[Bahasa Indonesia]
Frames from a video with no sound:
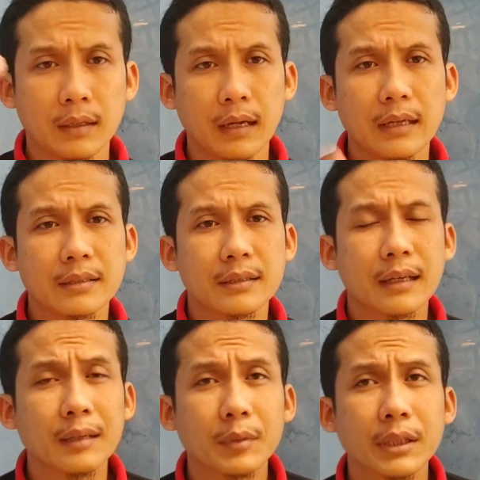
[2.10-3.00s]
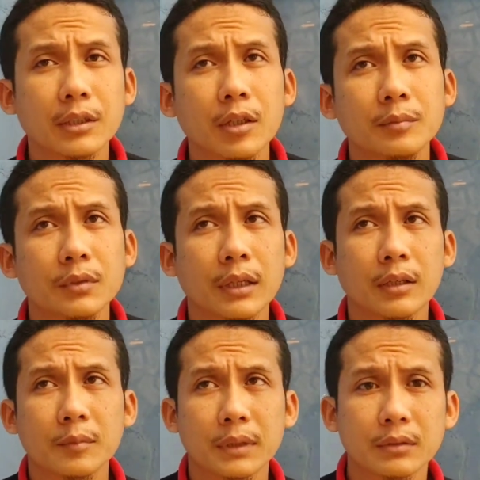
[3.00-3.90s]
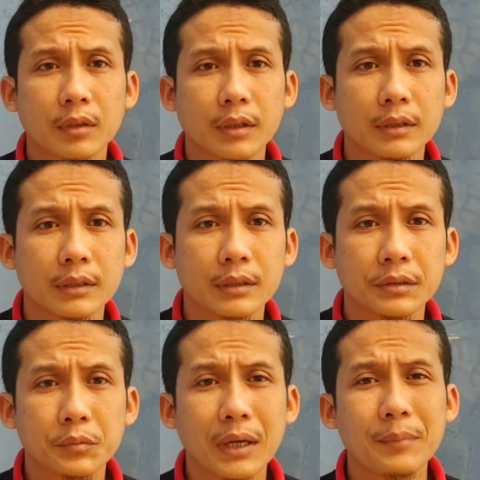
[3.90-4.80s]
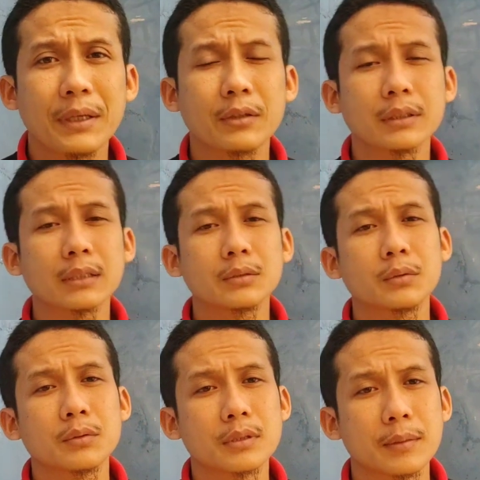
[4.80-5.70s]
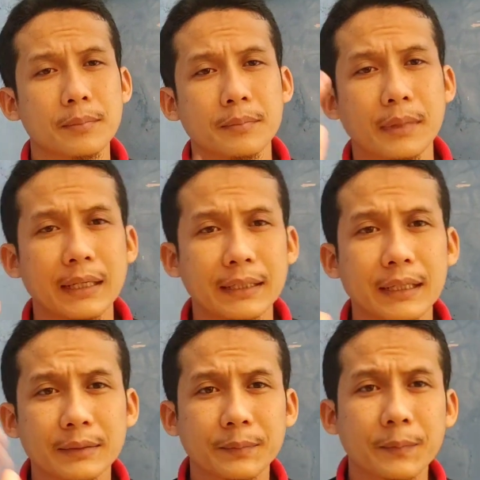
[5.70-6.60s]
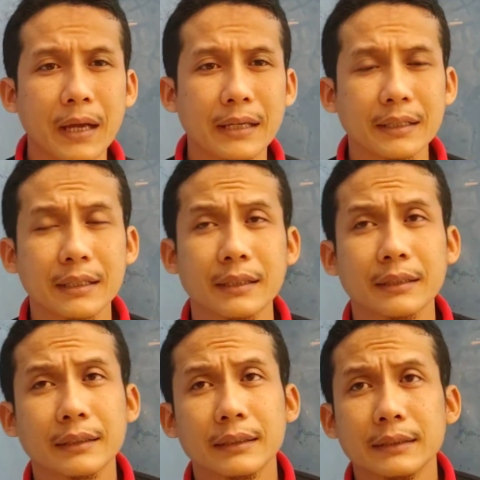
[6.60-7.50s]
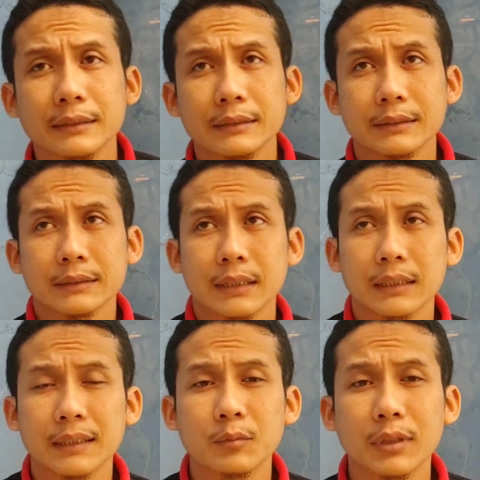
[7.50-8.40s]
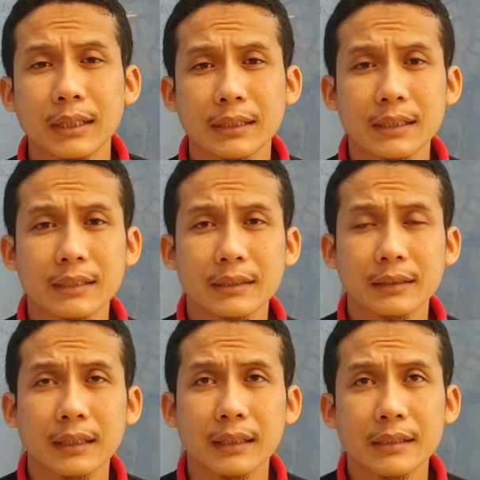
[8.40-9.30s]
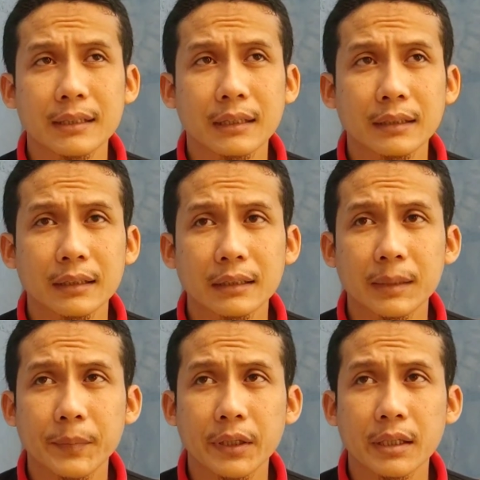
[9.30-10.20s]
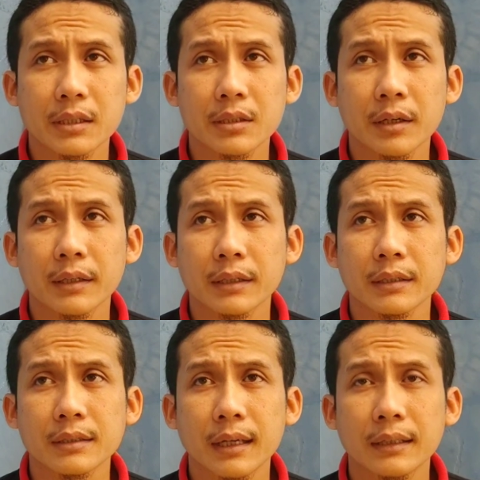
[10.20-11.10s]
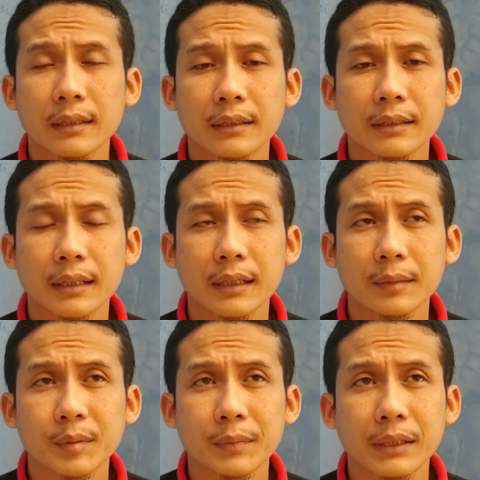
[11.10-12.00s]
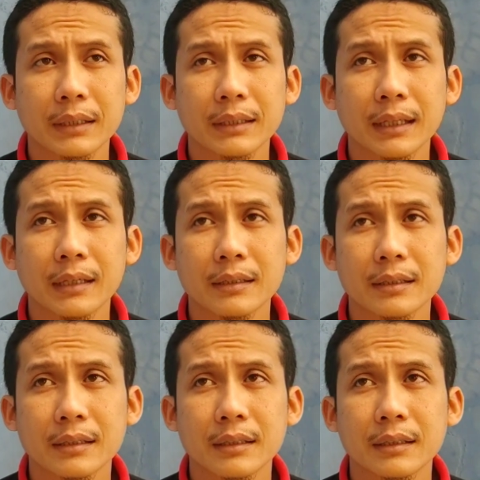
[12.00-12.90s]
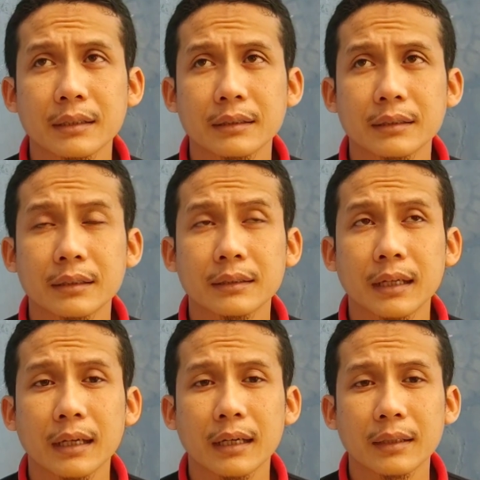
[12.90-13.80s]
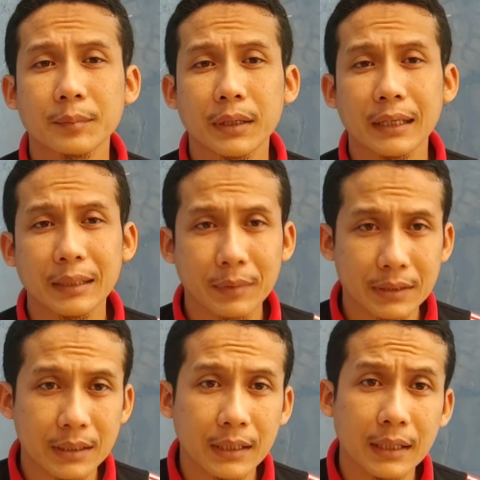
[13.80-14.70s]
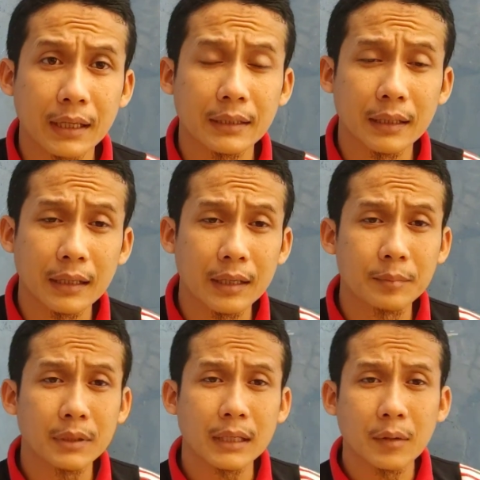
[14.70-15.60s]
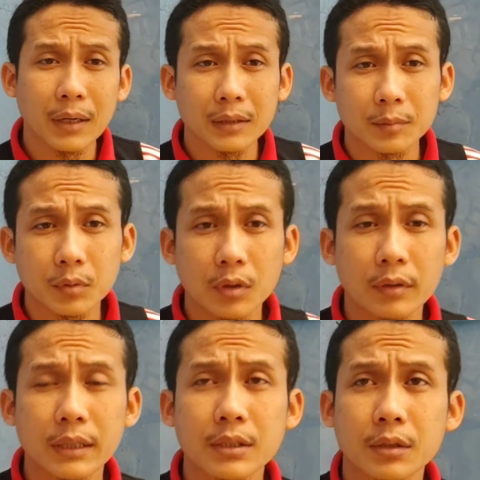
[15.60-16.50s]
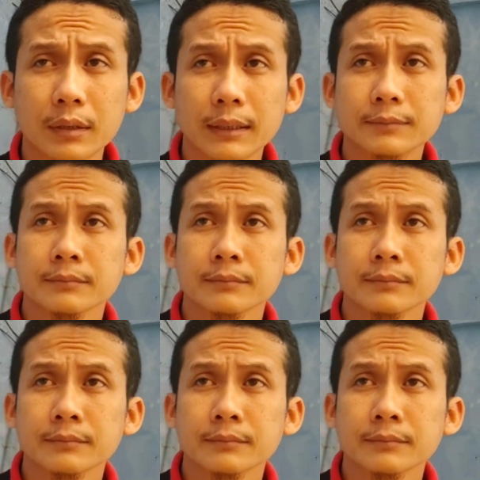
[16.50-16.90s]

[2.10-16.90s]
Assalamualaikum warahmatullahi wabarakatuh Semangat pagi Ketemu lagi dengan channel GPS Coy Channel yang membagikan sedikit tentang pengalaman saya dalam merawat burung kecoa